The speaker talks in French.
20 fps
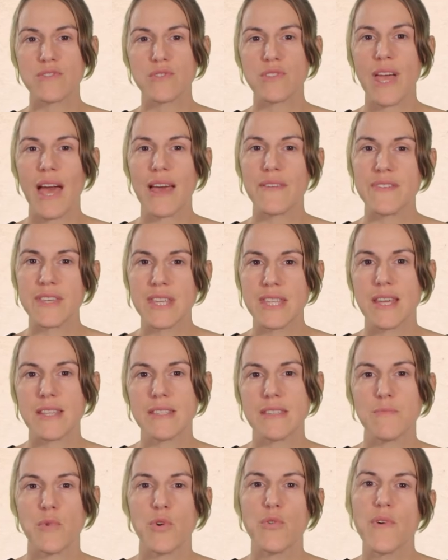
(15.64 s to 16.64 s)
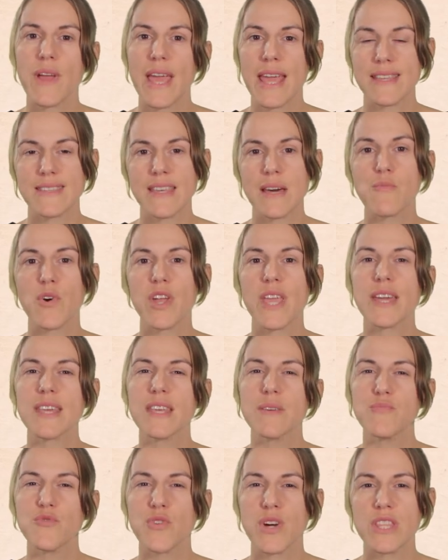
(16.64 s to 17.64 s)
du trafic d'animaux et d'un moyen
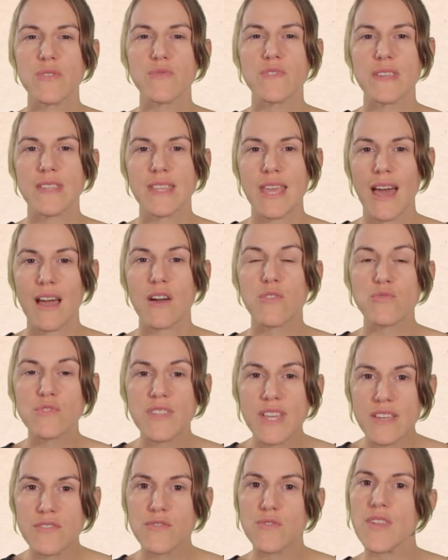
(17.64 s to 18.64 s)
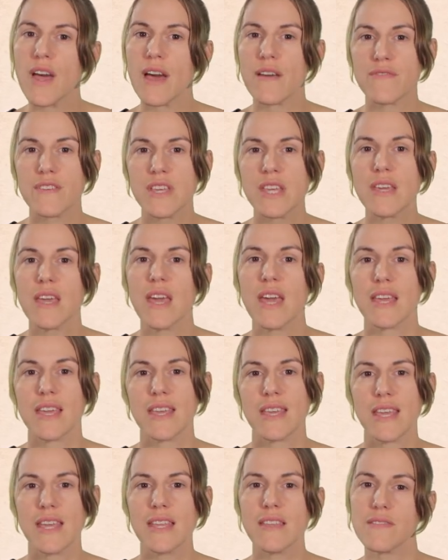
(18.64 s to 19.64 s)
qui pourrait nous aider à contrer ce trafic,
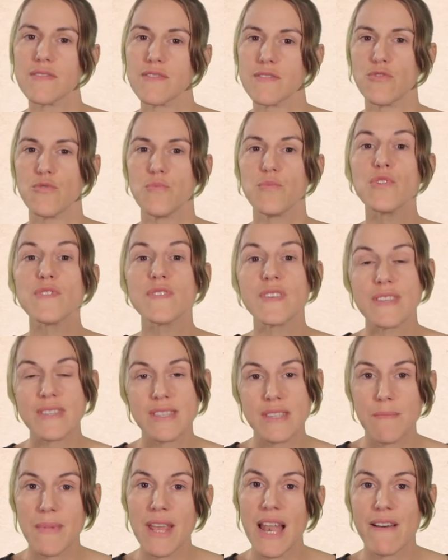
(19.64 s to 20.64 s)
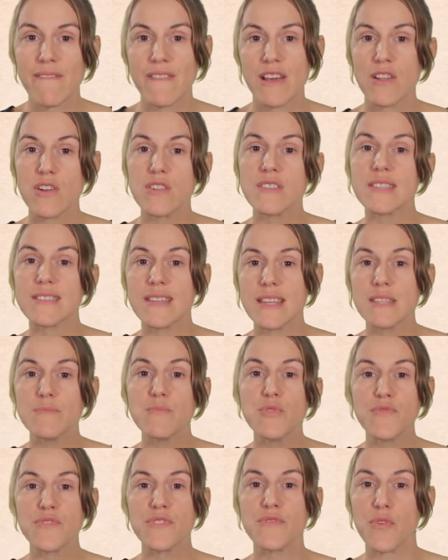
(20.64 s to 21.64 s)
qui est de mieux estimer la valeur des
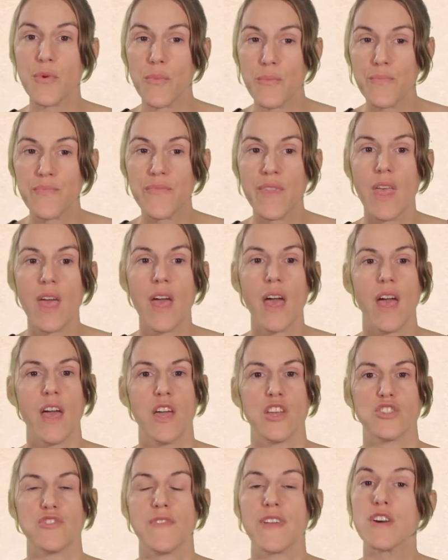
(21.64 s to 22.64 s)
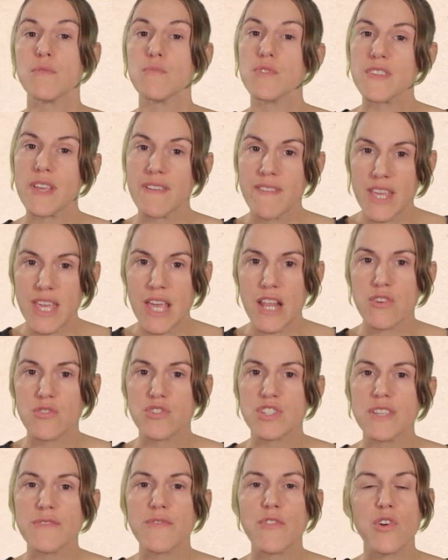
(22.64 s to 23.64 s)
animaux vivants. Je vais commencer avec quelques
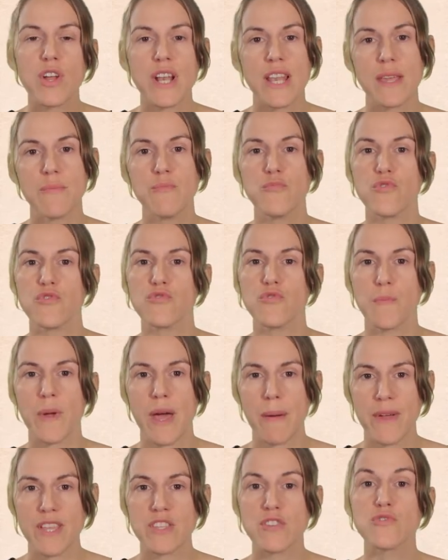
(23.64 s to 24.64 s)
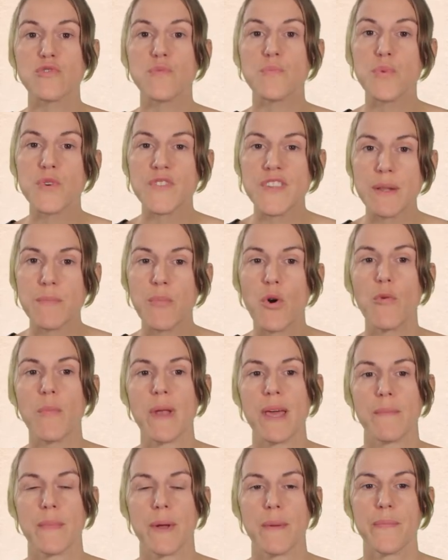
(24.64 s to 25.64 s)
chiffres clés pour nous permettre de poser le
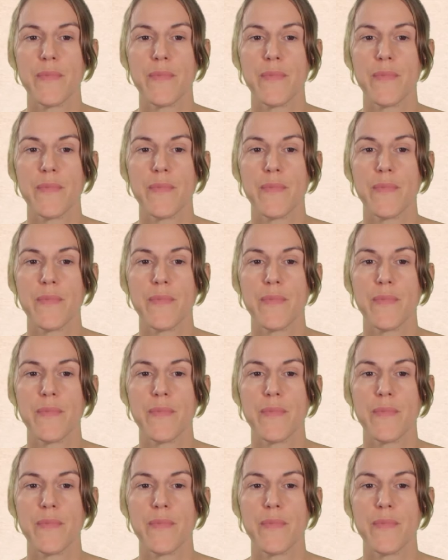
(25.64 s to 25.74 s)
problème.